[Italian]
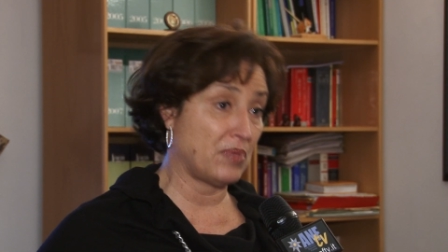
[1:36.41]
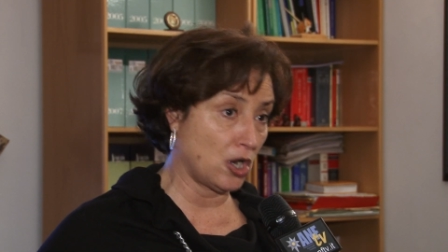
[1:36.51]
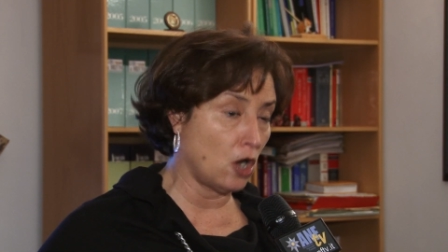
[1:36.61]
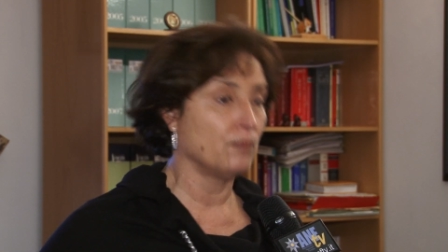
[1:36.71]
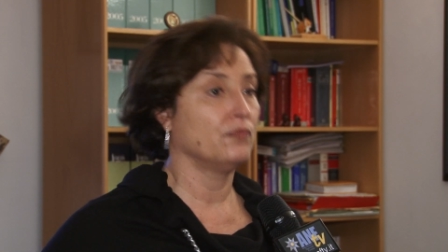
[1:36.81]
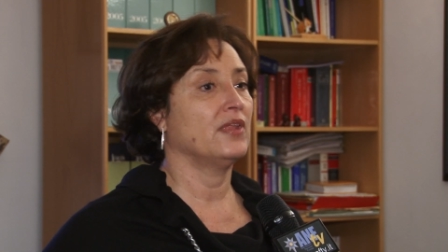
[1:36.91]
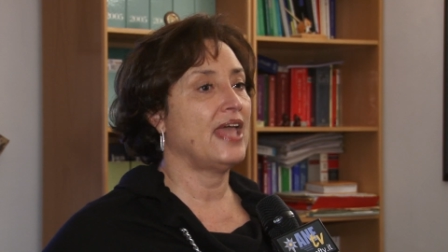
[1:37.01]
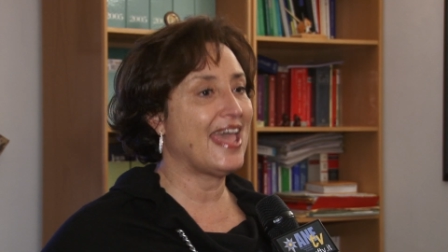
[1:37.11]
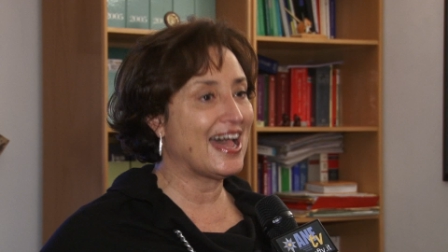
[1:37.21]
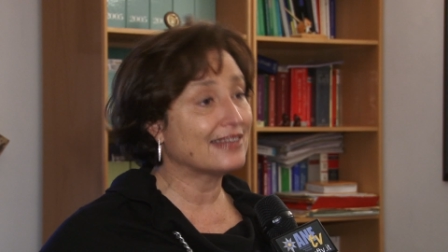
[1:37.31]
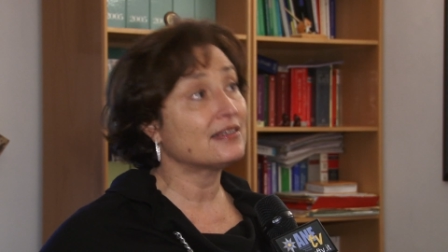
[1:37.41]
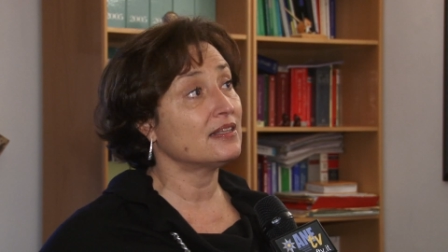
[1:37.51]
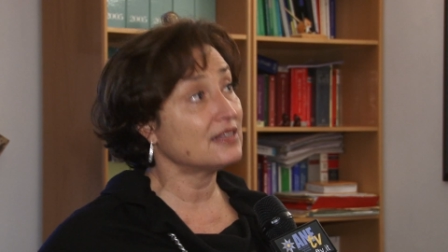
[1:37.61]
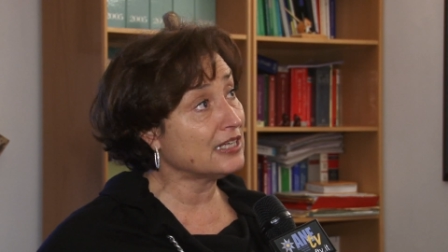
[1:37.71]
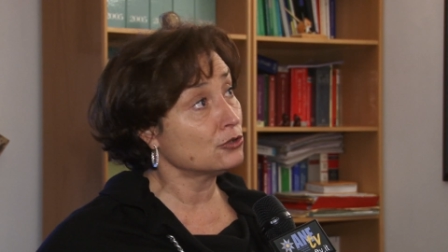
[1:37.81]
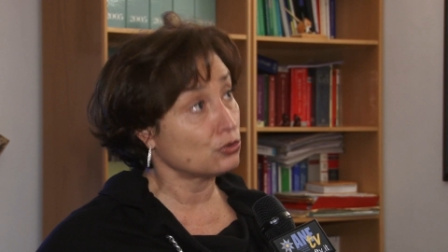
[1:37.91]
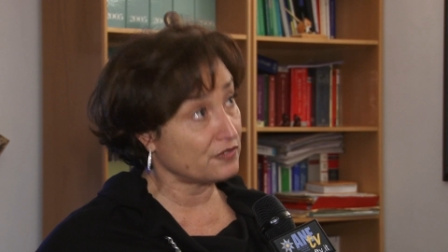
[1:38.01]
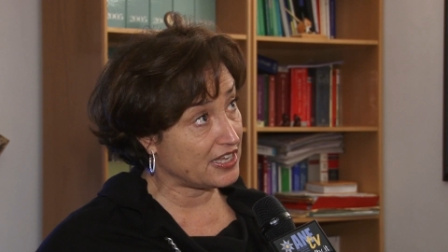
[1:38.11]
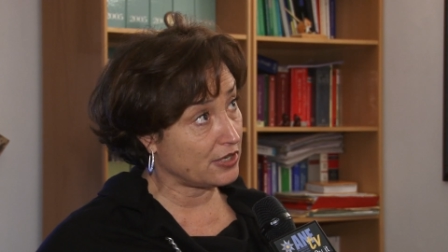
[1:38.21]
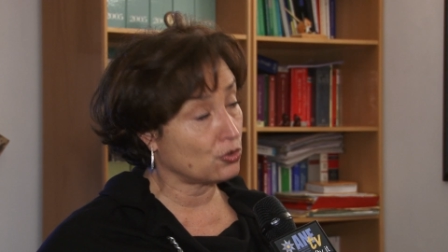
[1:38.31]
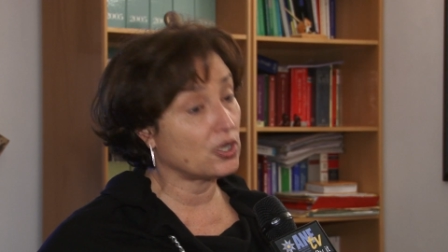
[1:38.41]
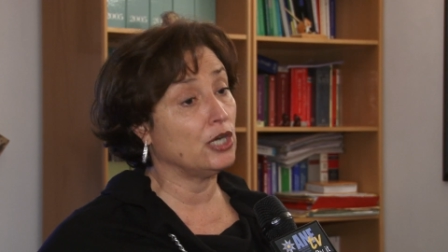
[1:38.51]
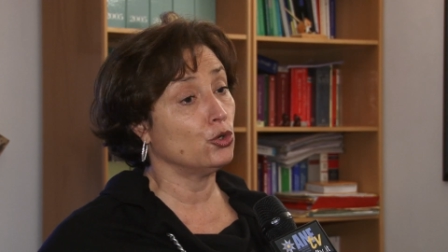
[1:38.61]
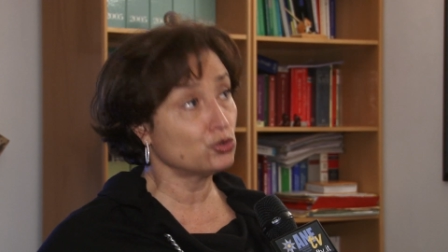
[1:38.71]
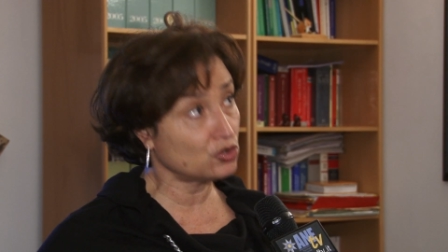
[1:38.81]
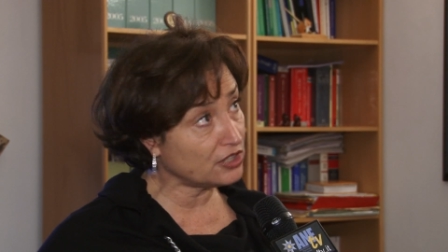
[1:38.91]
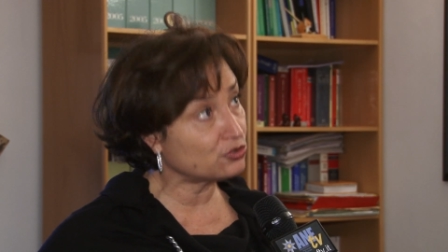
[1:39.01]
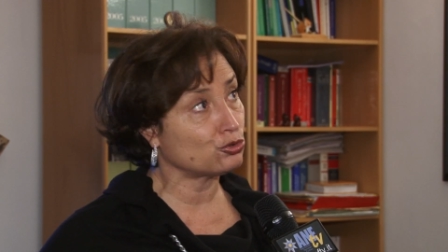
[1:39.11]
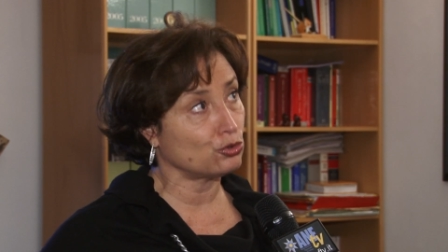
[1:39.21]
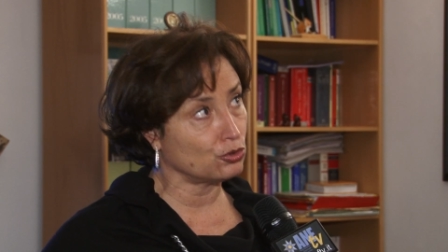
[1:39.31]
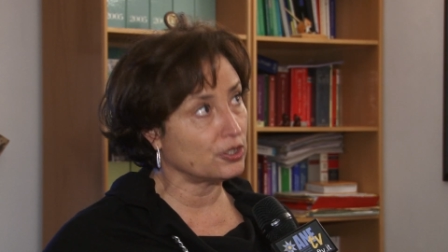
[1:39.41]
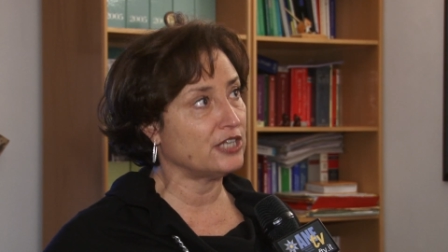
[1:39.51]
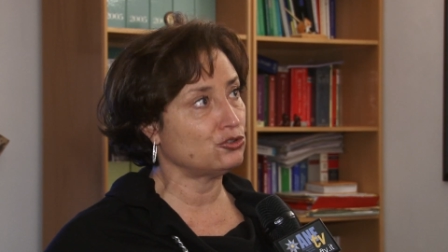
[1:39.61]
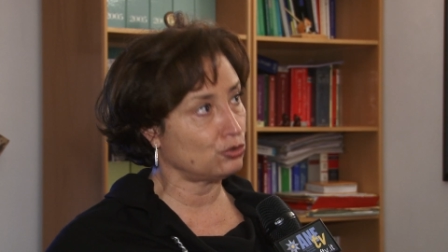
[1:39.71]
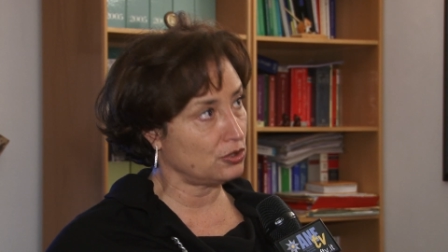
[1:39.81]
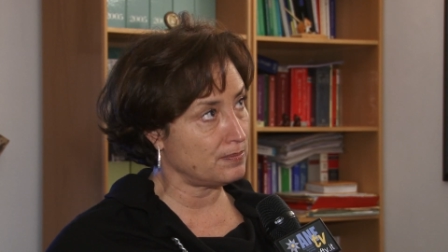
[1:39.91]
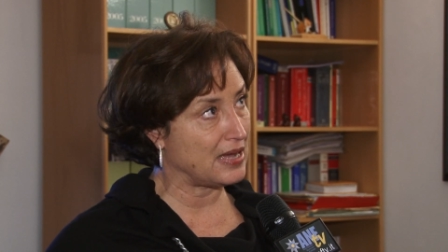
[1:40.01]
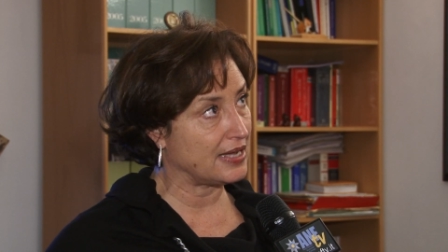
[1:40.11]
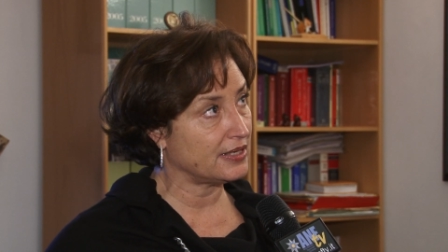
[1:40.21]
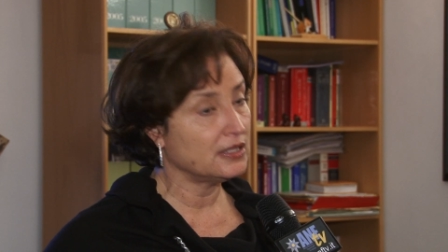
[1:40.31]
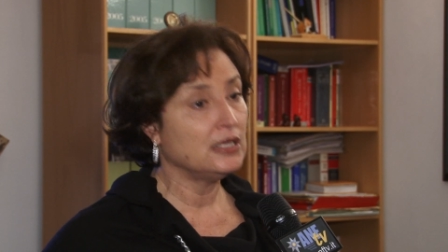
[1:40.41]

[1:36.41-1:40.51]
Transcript: Però è altrettanto vero che lo stesso congresso di Bari,